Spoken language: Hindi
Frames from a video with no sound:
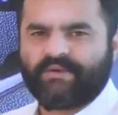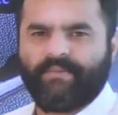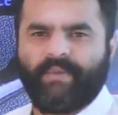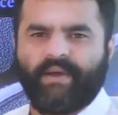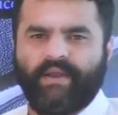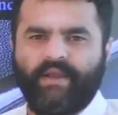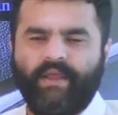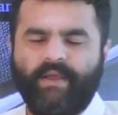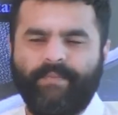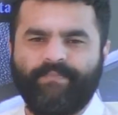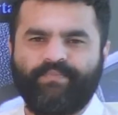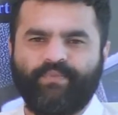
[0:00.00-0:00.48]

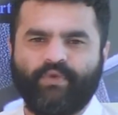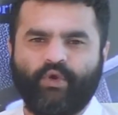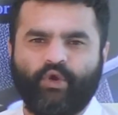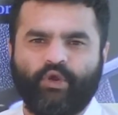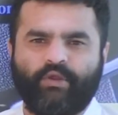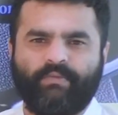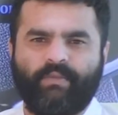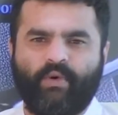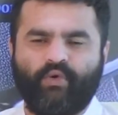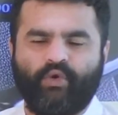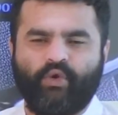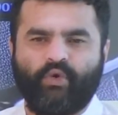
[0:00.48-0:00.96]
हमारी
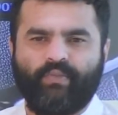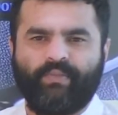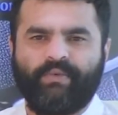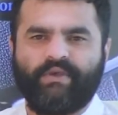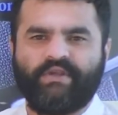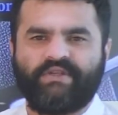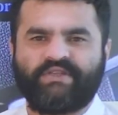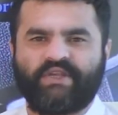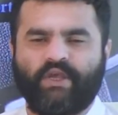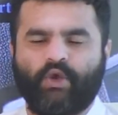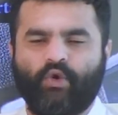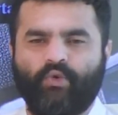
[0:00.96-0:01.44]
ग्रोथ माउंट
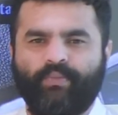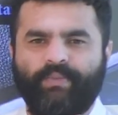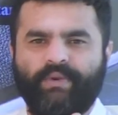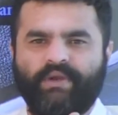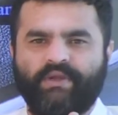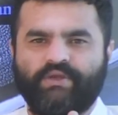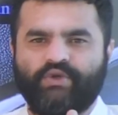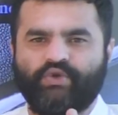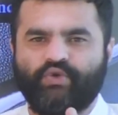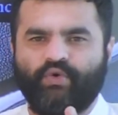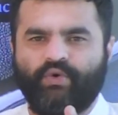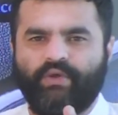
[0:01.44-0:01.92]
यूपीएससी के
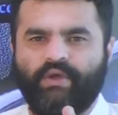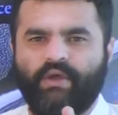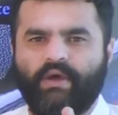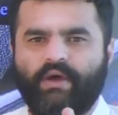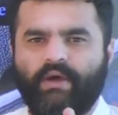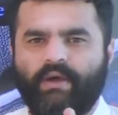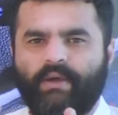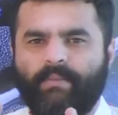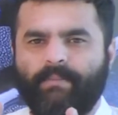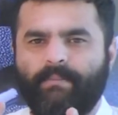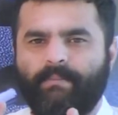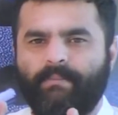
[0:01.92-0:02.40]
ऊपर जो
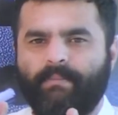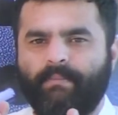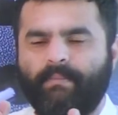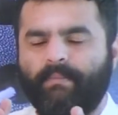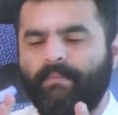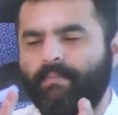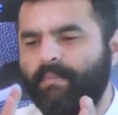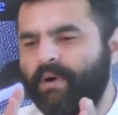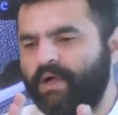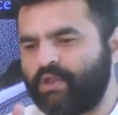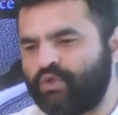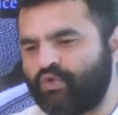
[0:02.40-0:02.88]
यह
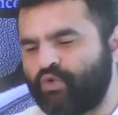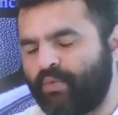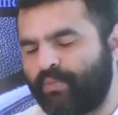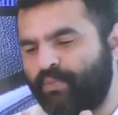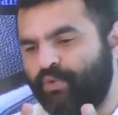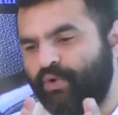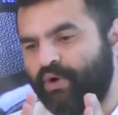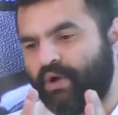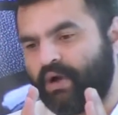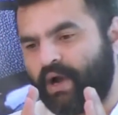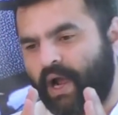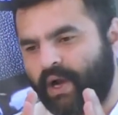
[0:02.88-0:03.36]

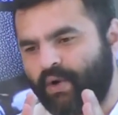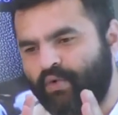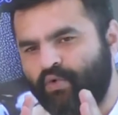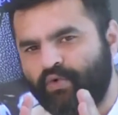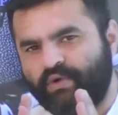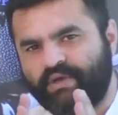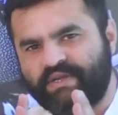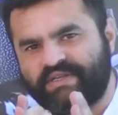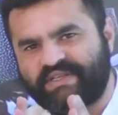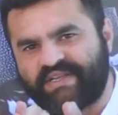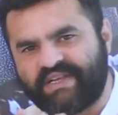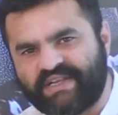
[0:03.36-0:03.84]
महत्वपूर्ण
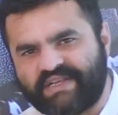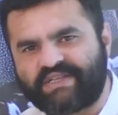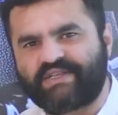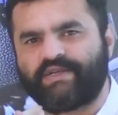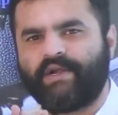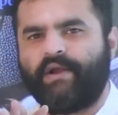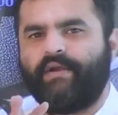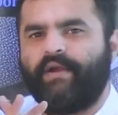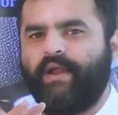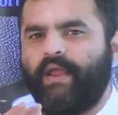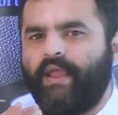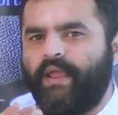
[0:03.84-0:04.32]
कानूनों की सीरीज
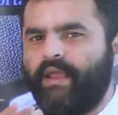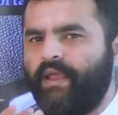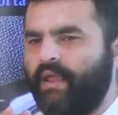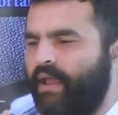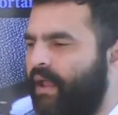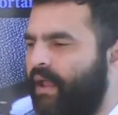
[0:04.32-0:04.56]
चल रही